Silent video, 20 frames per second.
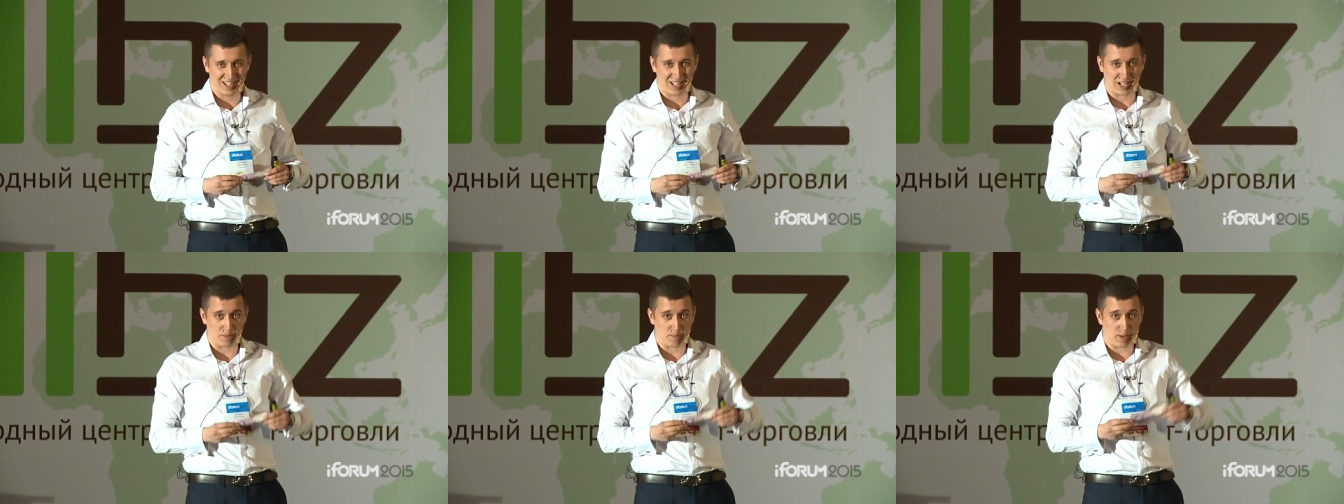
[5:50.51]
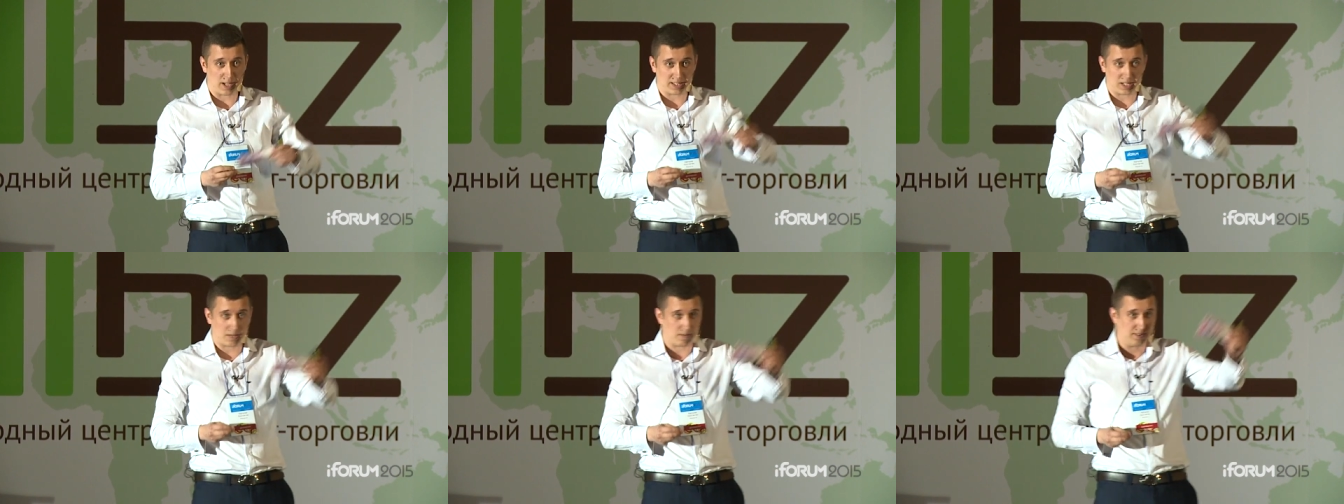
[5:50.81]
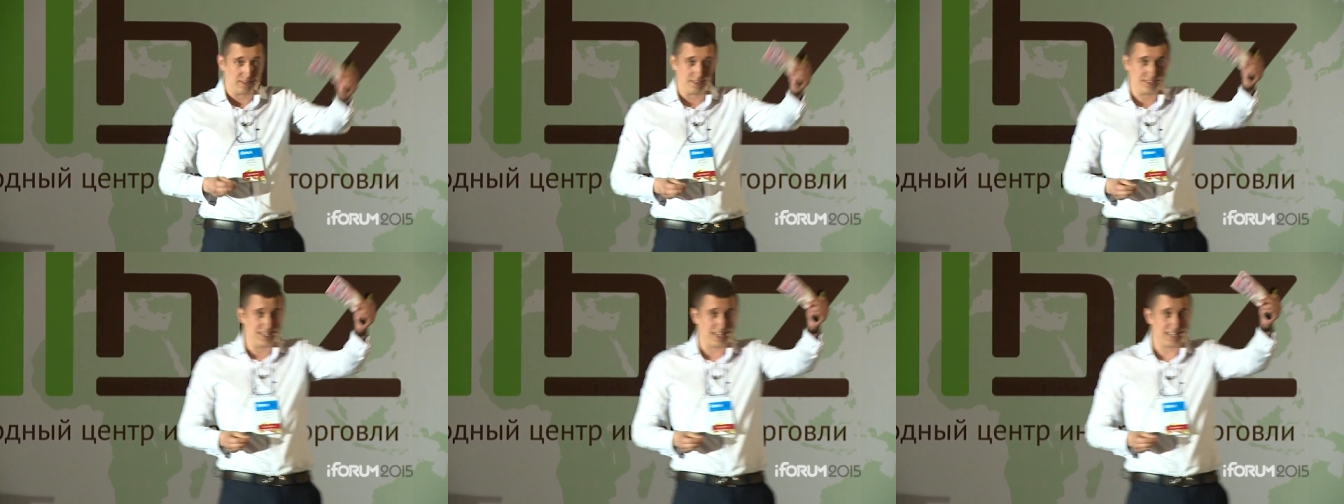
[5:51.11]
Ребят,
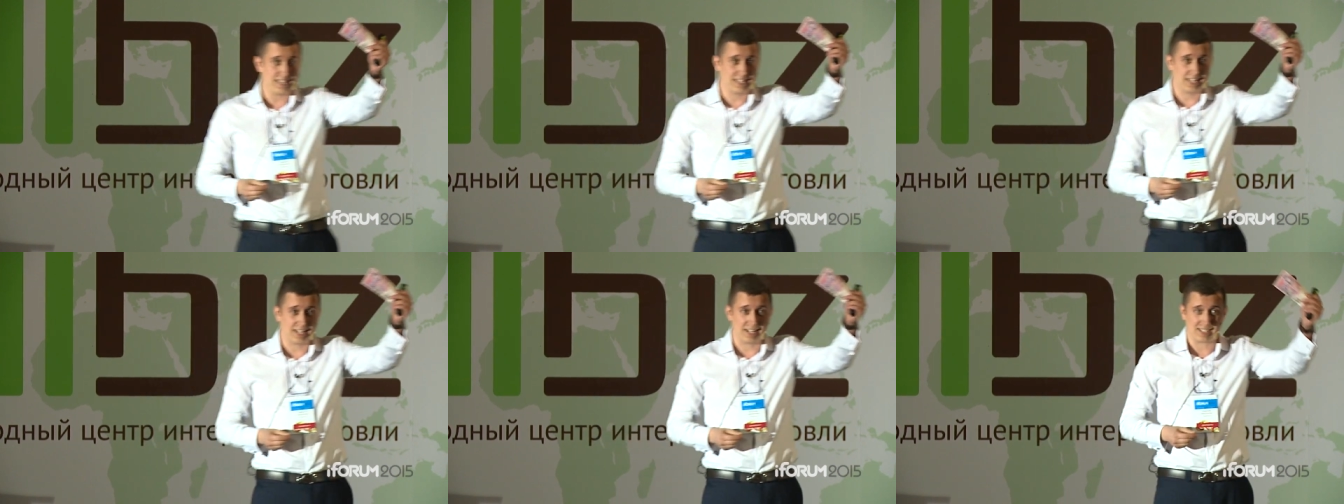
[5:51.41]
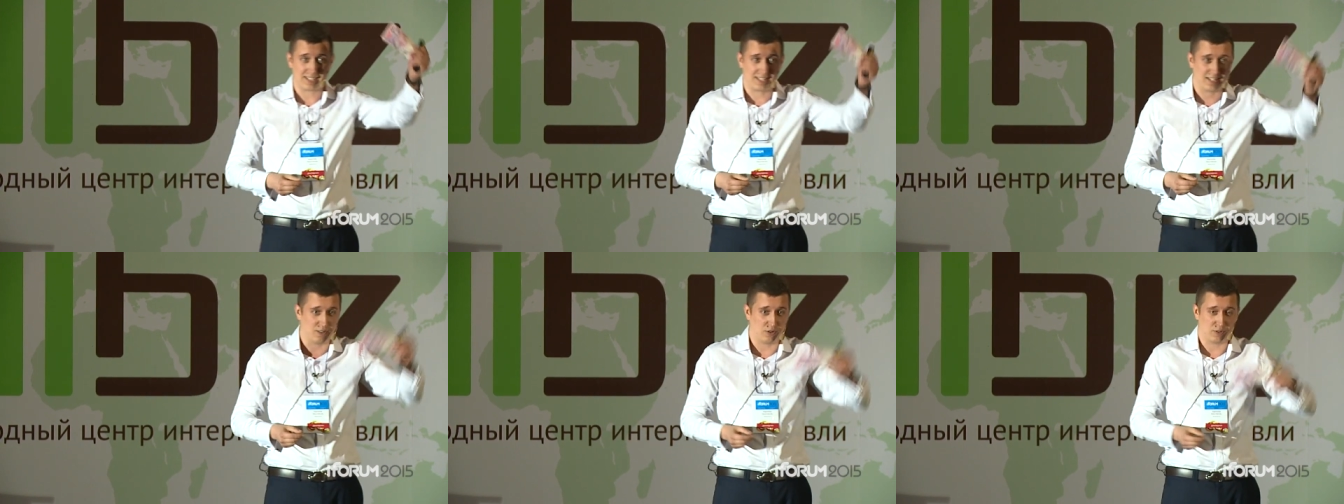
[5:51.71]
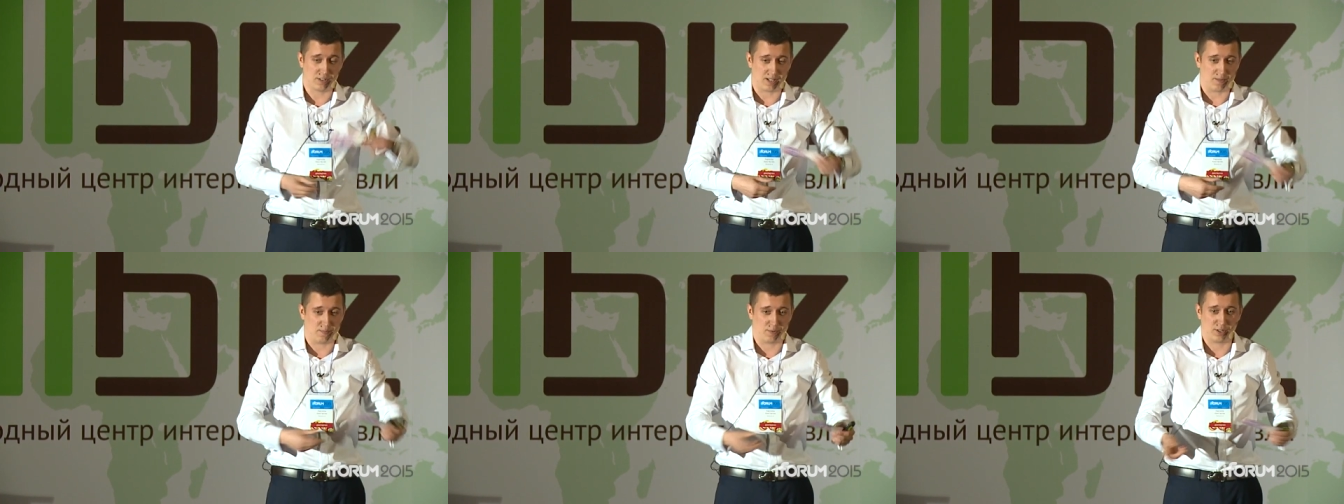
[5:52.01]
ребят деньги
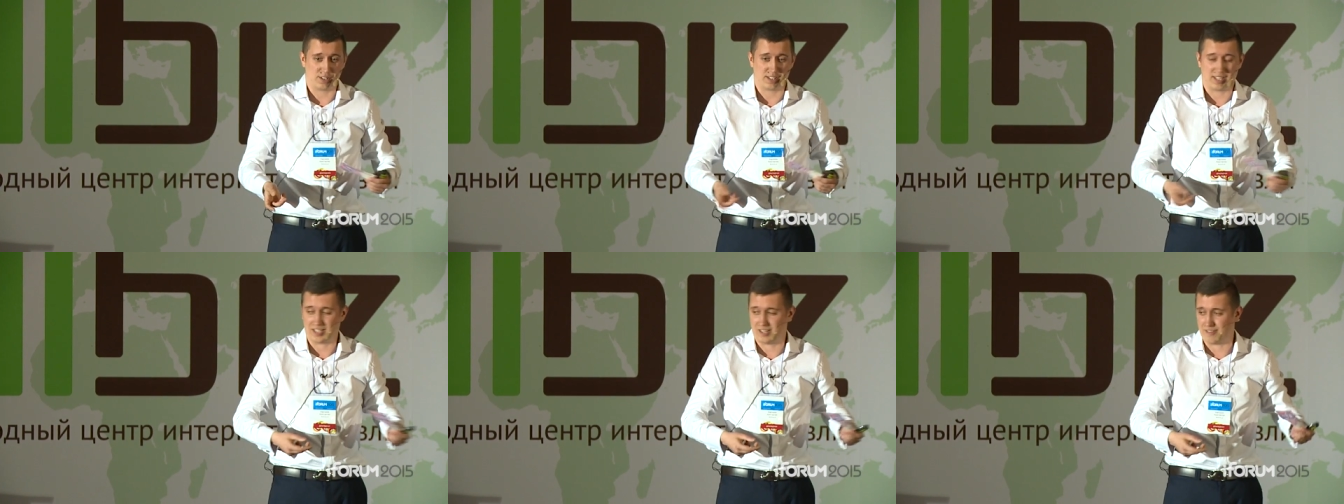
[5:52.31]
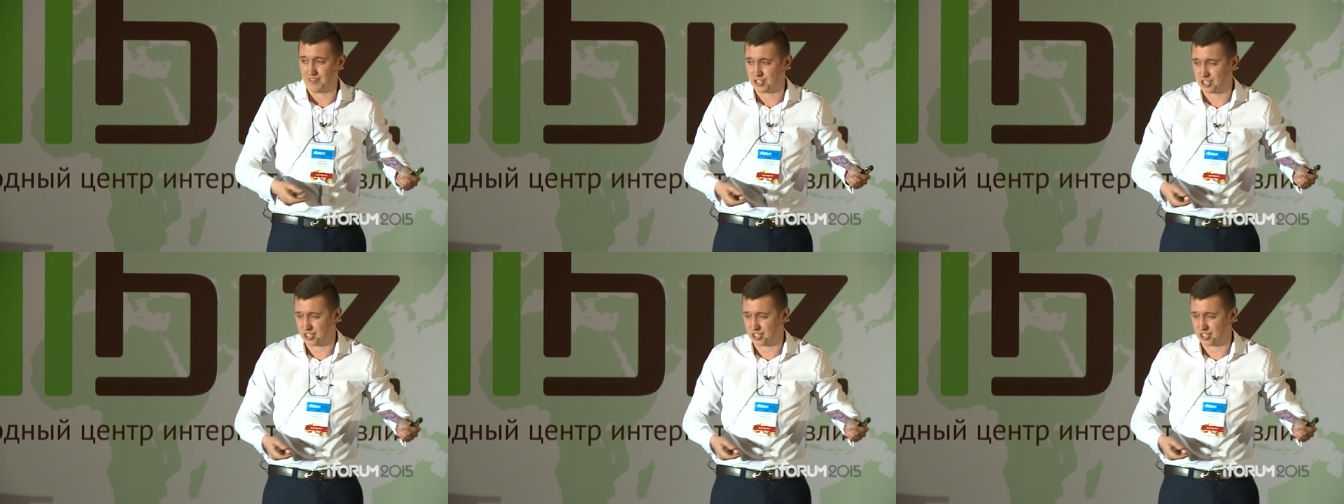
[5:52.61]
раздаются просто на